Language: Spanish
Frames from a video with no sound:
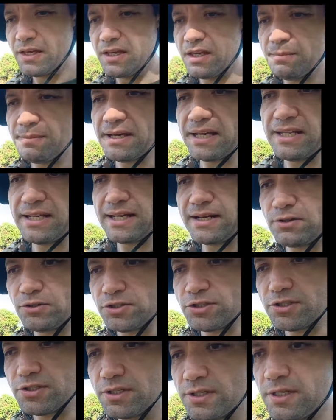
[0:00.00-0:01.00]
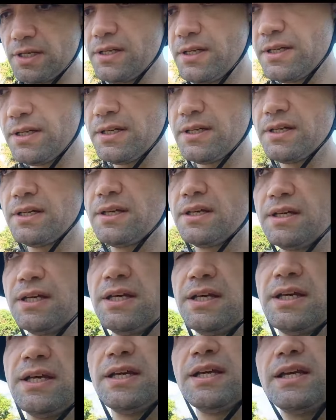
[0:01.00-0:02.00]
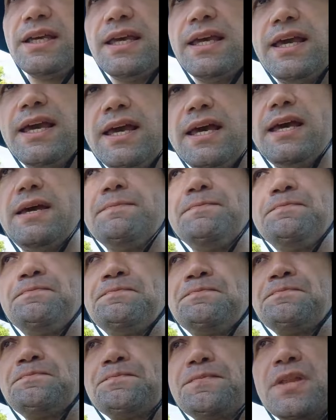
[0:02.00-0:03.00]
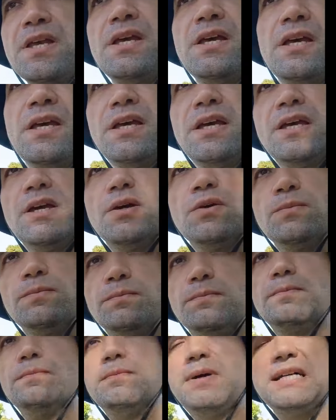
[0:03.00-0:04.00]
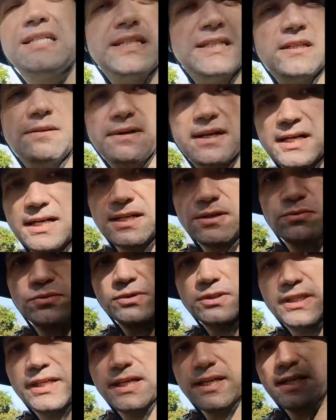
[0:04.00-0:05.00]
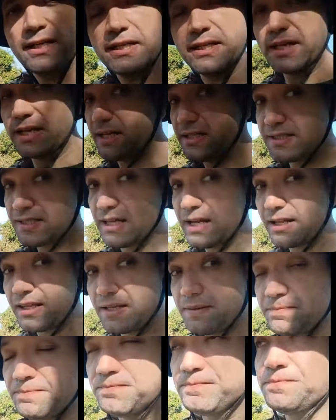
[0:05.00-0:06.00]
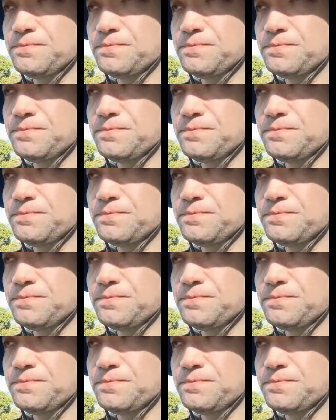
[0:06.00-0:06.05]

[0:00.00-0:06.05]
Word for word: Imaginaros que vais a trabajar un día y llegáis tarde